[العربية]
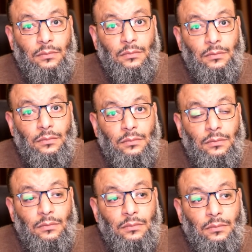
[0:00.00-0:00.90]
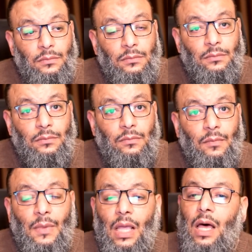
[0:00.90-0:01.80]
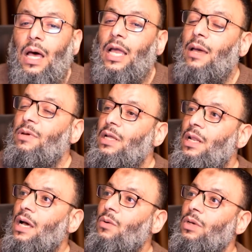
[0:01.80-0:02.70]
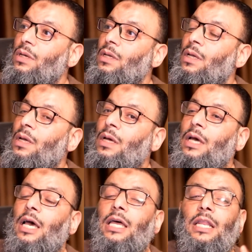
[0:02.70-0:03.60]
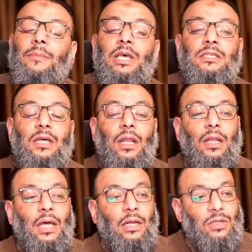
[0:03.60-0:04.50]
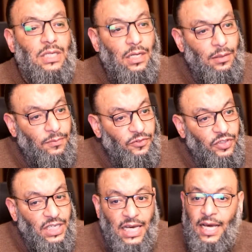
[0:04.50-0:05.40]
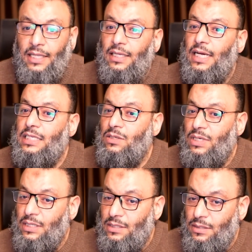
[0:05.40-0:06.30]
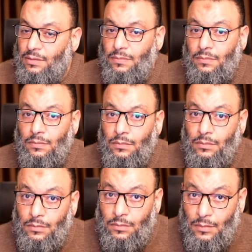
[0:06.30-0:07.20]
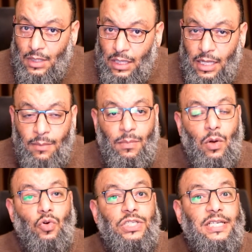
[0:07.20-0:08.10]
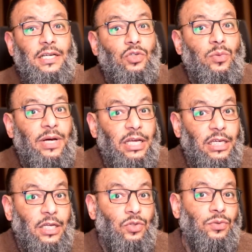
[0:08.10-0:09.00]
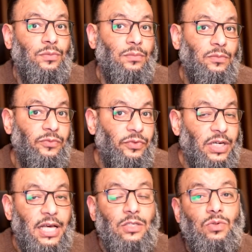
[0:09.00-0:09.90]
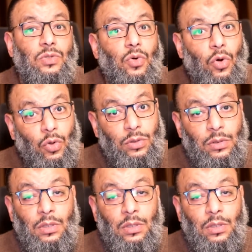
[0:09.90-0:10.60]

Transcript: ماشي شنو هي شرح الايه؟ اجميل قوي النبي صلى الله عليه وسلم في احد الغزوات لما كسرت رباعيته في غزوه احد